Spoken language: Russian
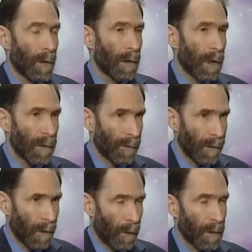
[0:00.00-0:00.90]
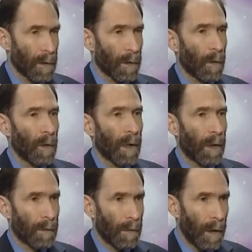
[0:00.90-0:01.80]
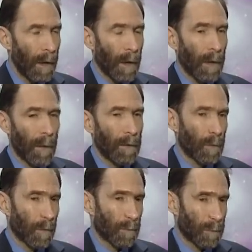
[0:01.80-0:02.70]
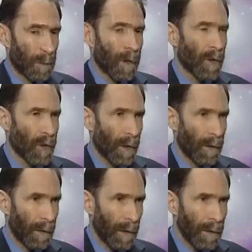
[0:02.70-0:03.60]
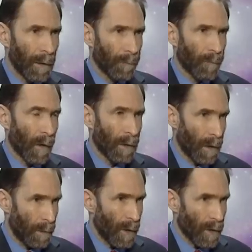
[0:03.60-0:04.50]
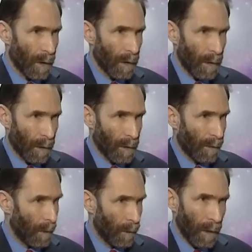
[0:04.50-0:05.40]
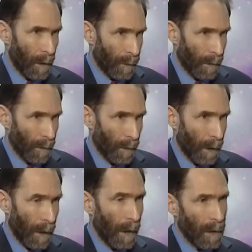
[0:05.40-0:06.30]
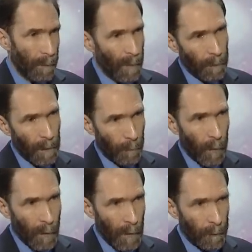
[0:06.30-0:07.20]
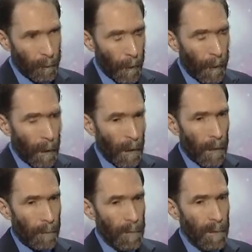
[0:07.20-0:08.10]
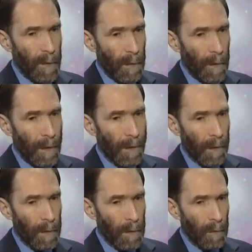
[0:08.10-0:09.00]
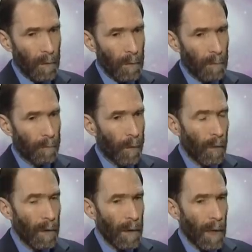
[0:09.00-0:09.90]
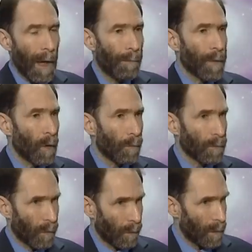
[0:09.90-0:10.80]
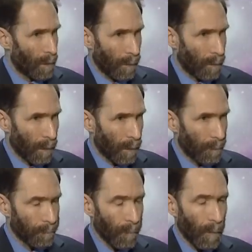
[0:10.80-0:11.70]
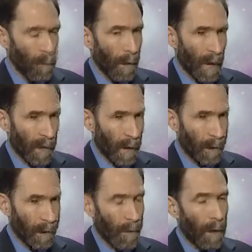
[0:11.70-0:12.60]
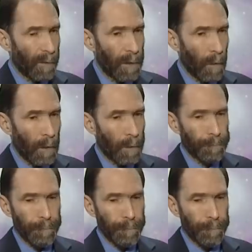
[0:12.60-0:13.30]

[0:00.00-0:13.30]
Латвии находится только одна, да и то дышащая на ладан сейсмическая станция в районе Лепы. Если бы их было больше – мы бы имели картину более объемную, если угодно. Это первое. Второе.